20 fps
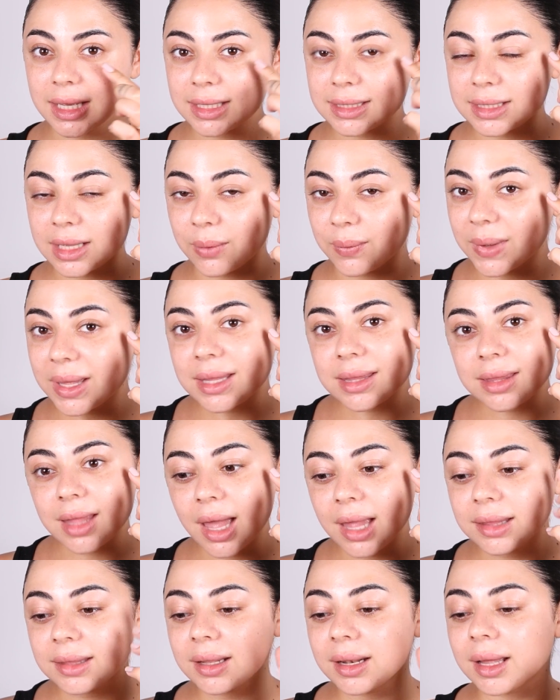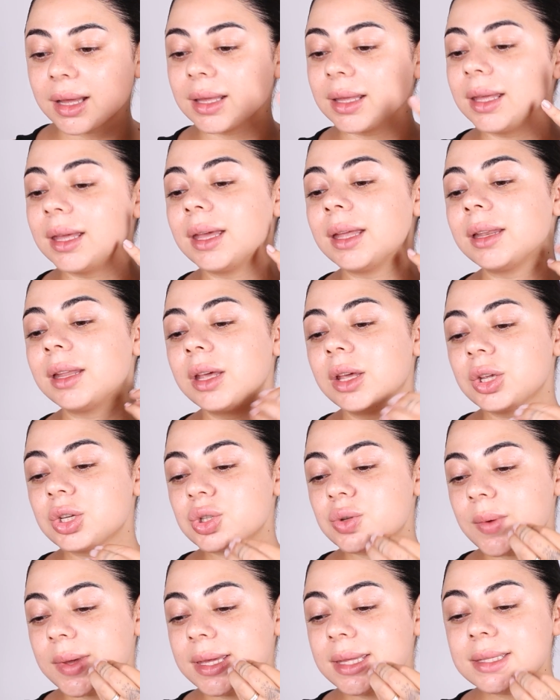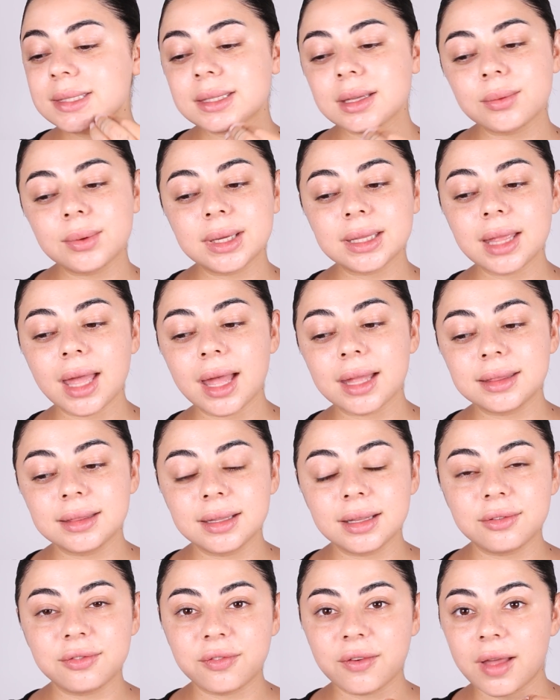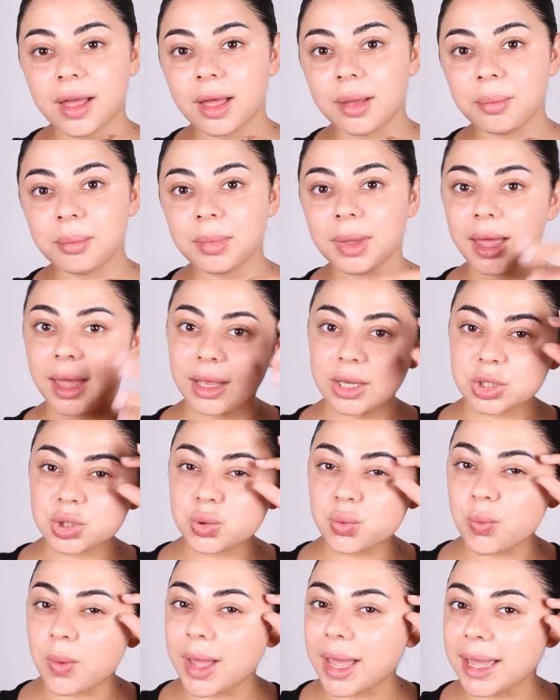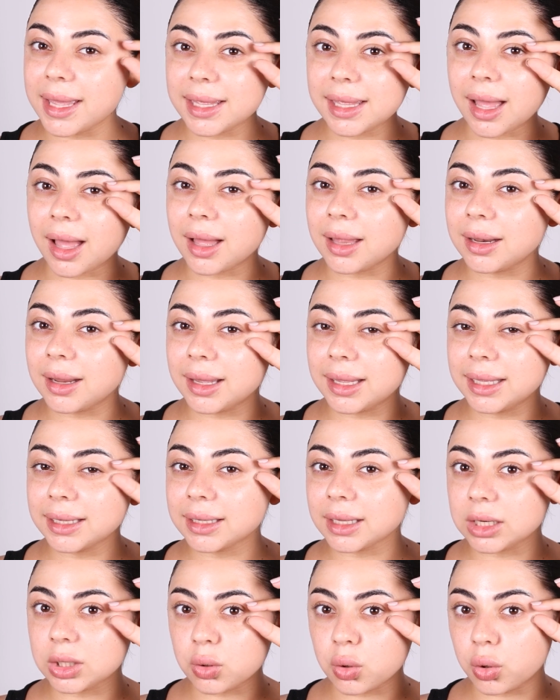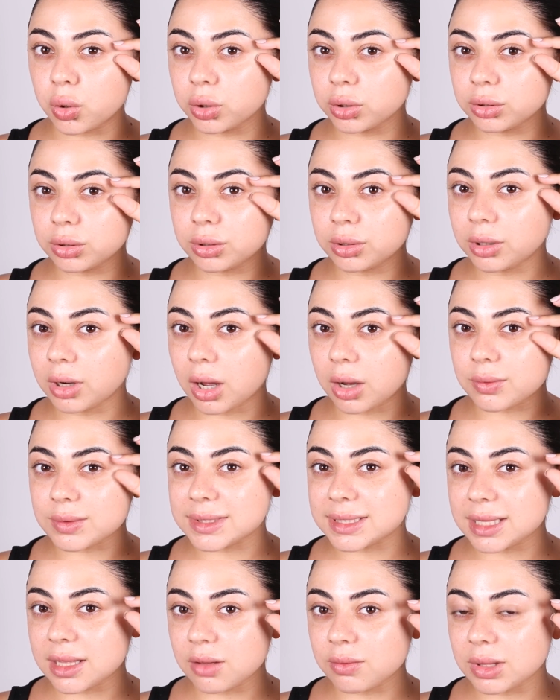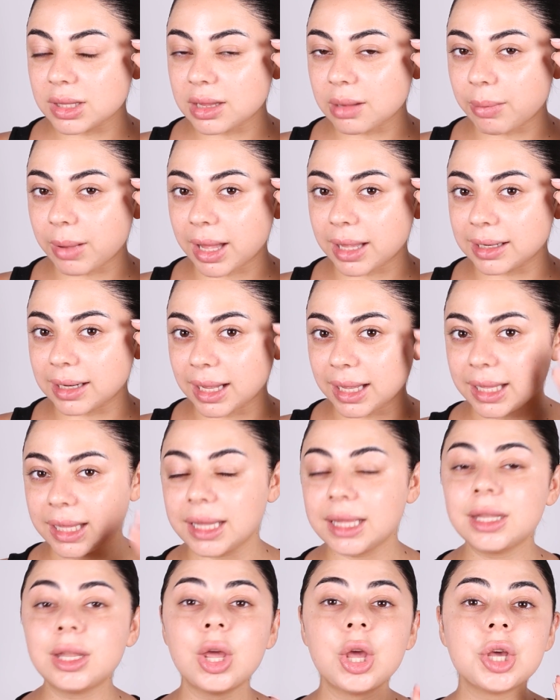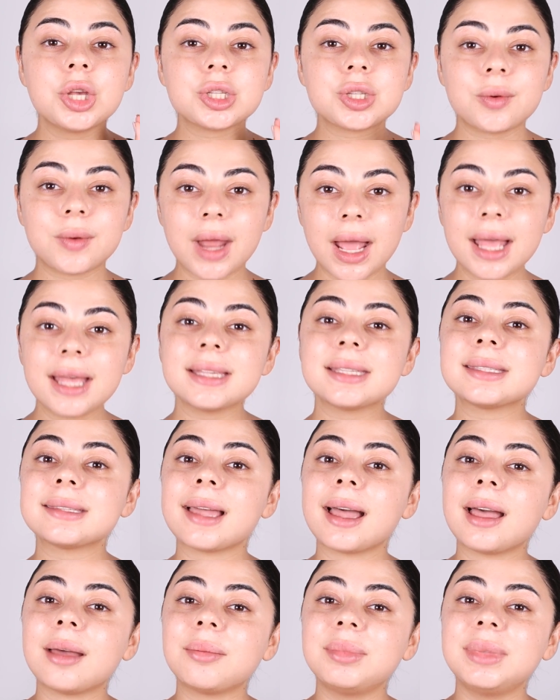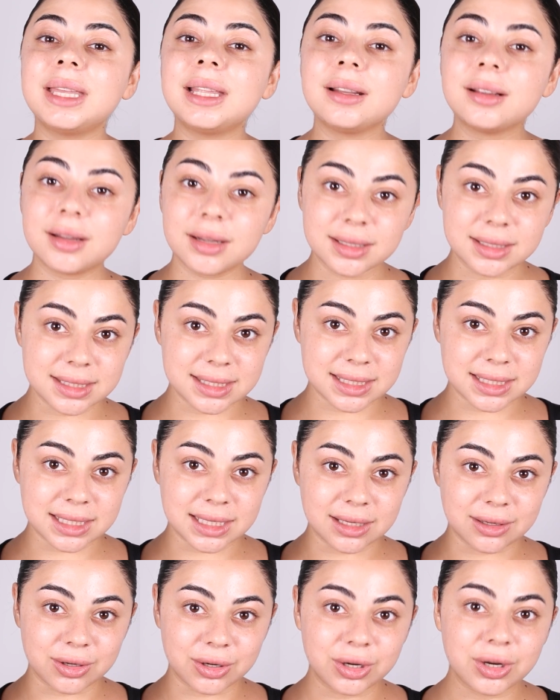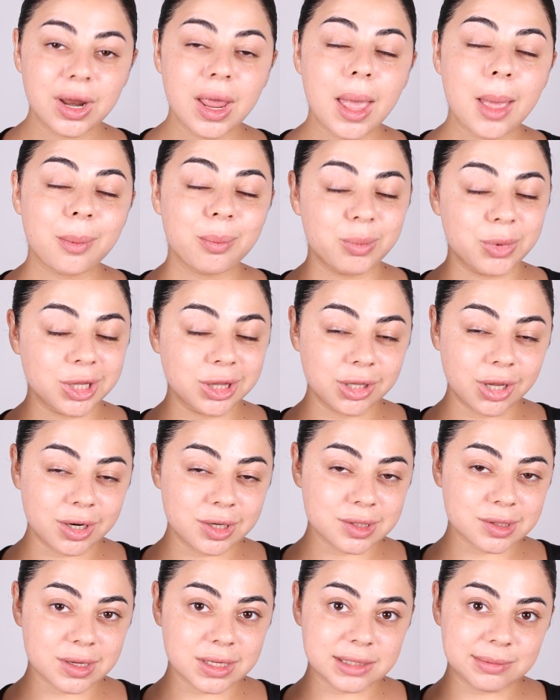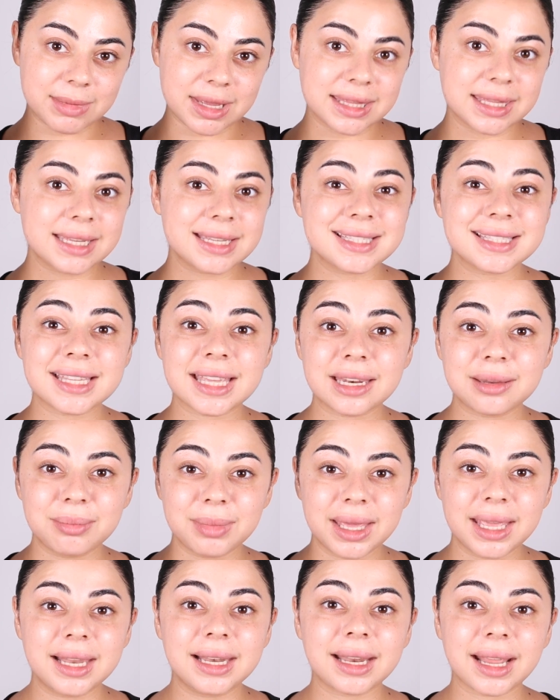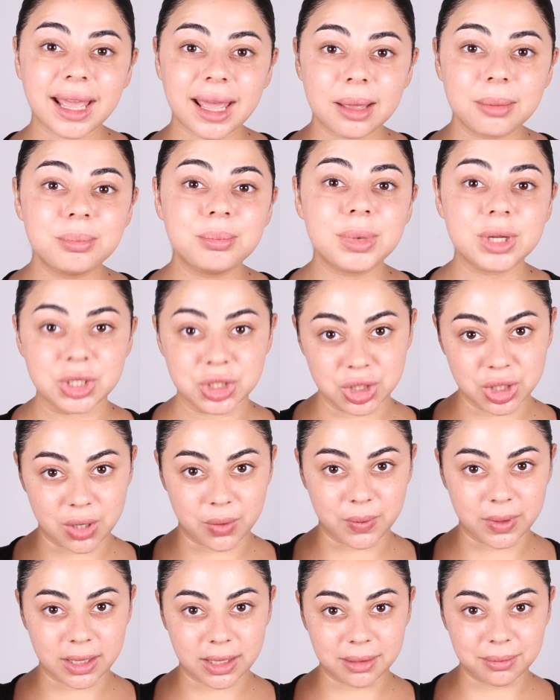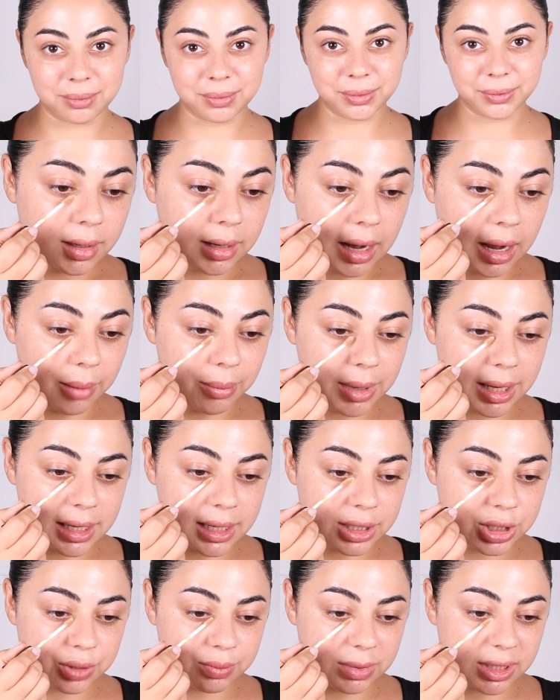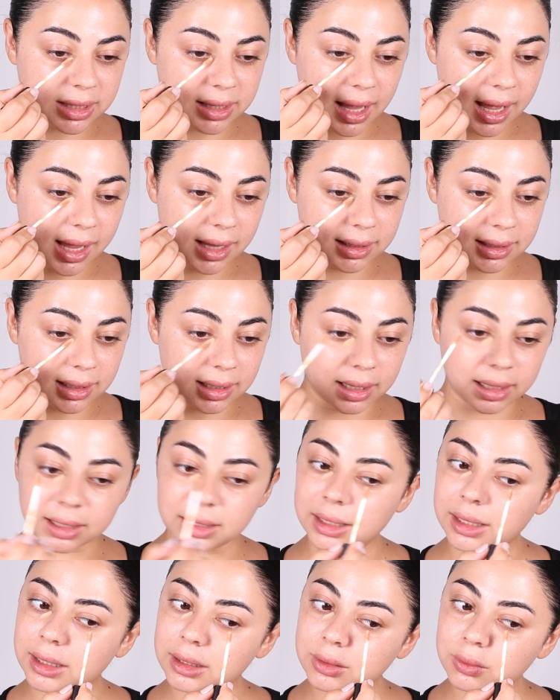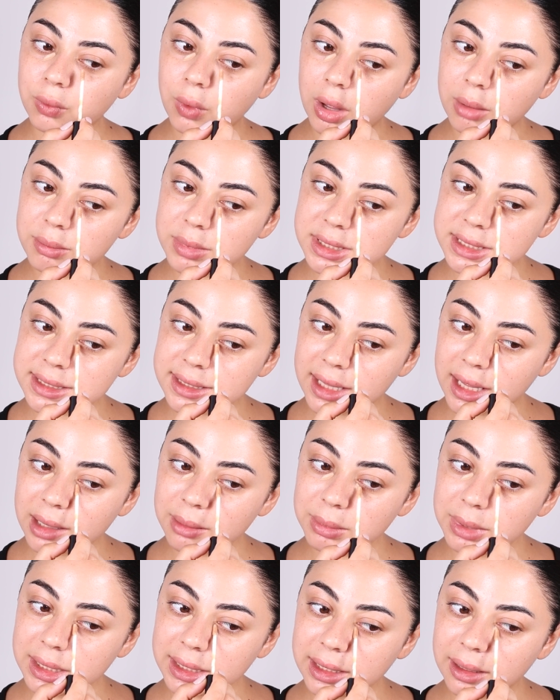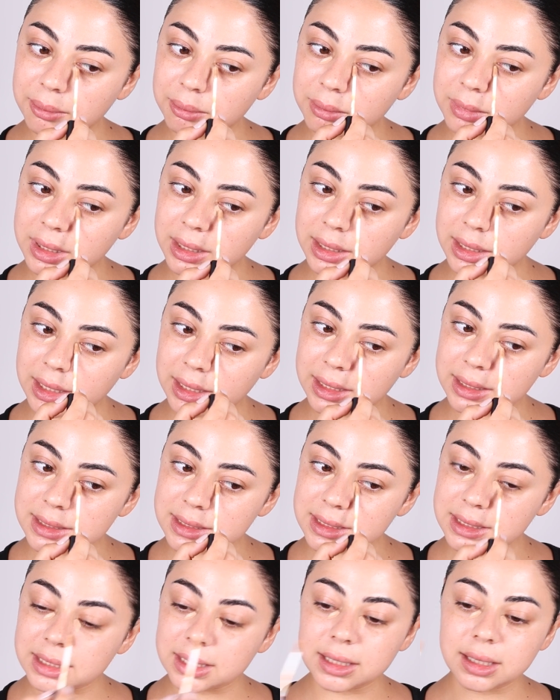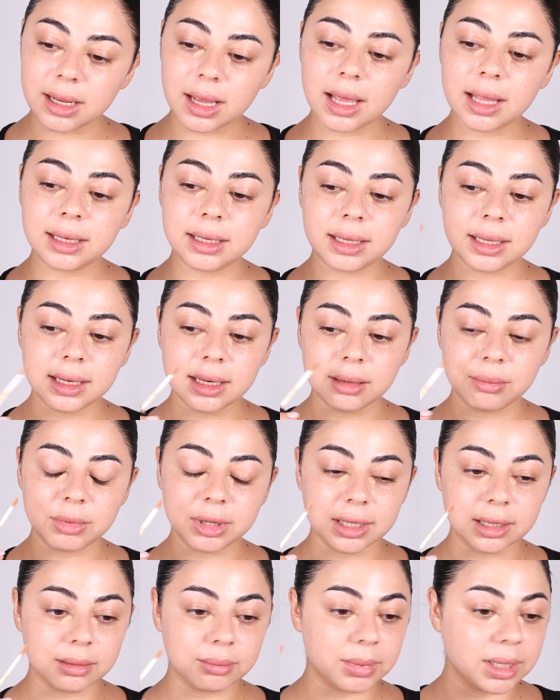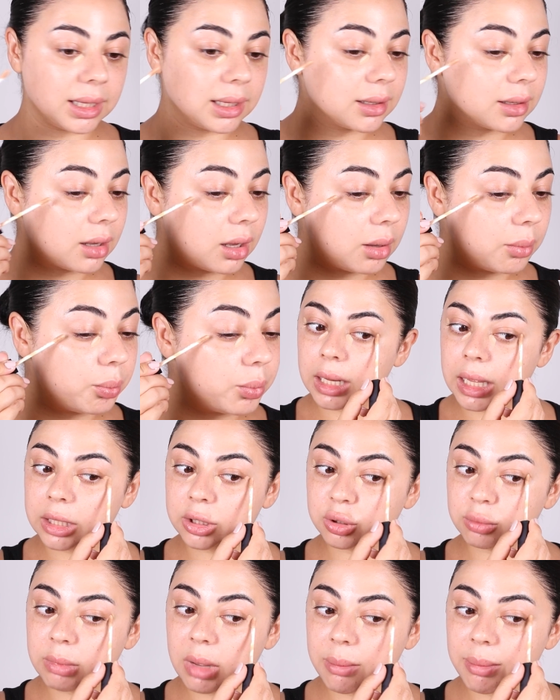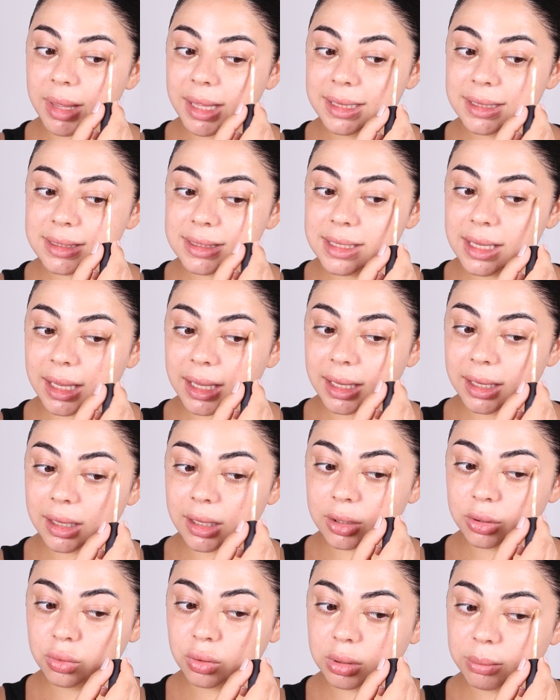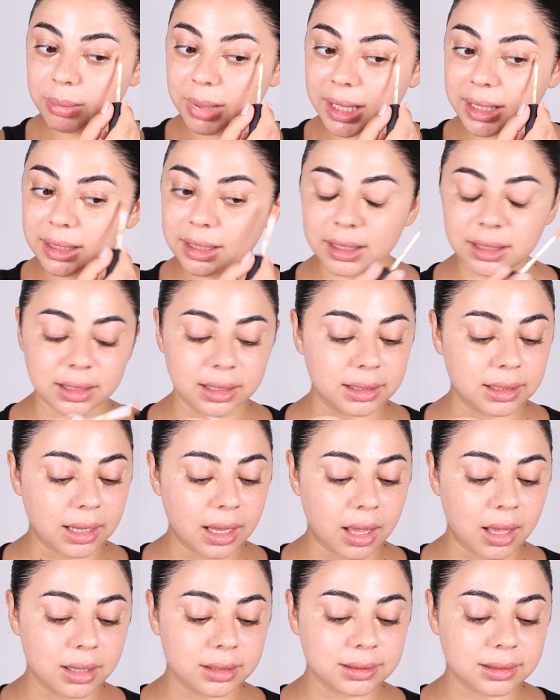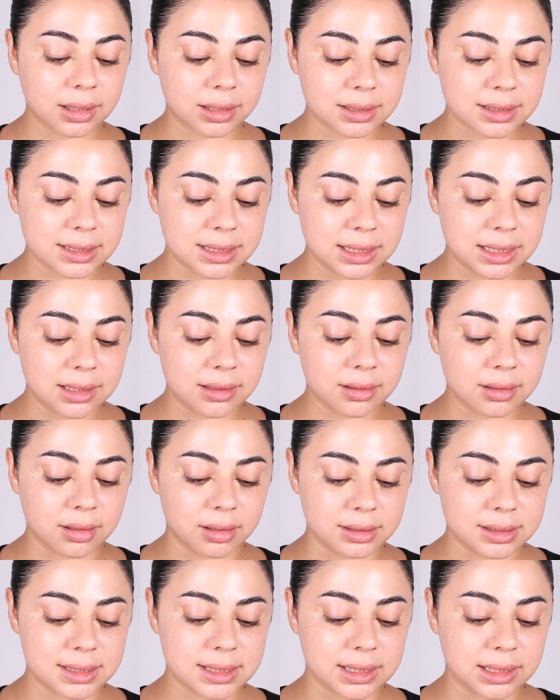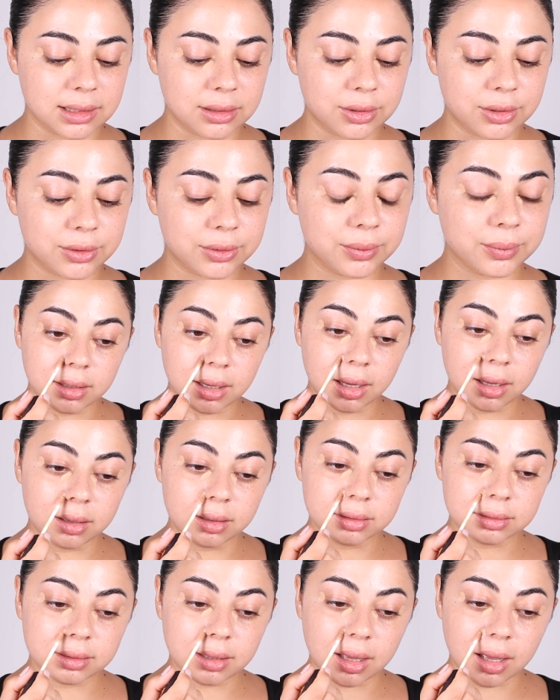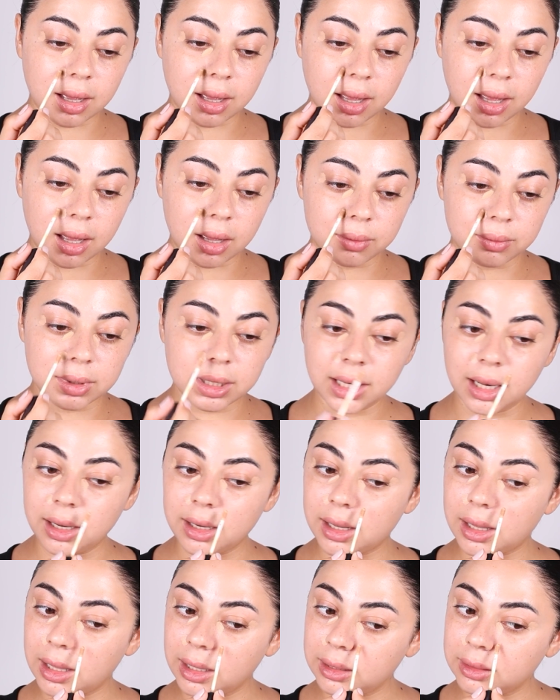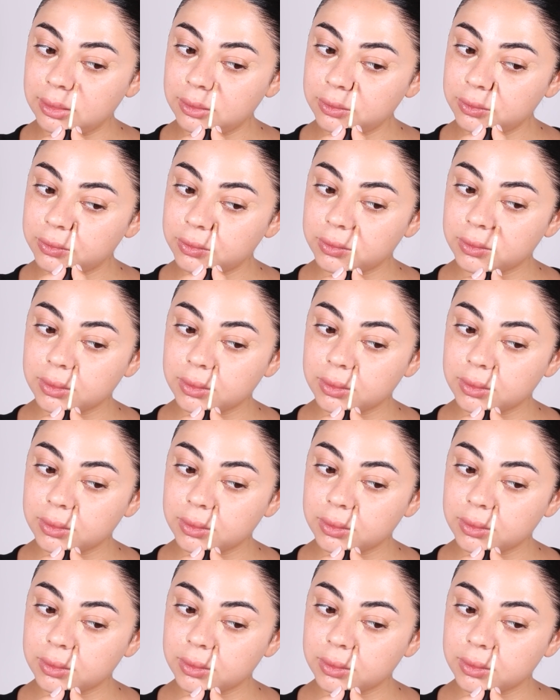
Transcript: سواد تحت العين شوية سواد حد الفم شوي على هيك الكورنر او الزاوية تبع العين سو رح استعمل كونسيلر من نارس كوزماتكس كرمال خبي الشوائب رح بلش بتحت العين وعم بستعمل كمية كتير قليلة من الميك اب لانه ما بدي انه يبين اني حاطة كتير كونسيلر رح اقطع حوالي الأنف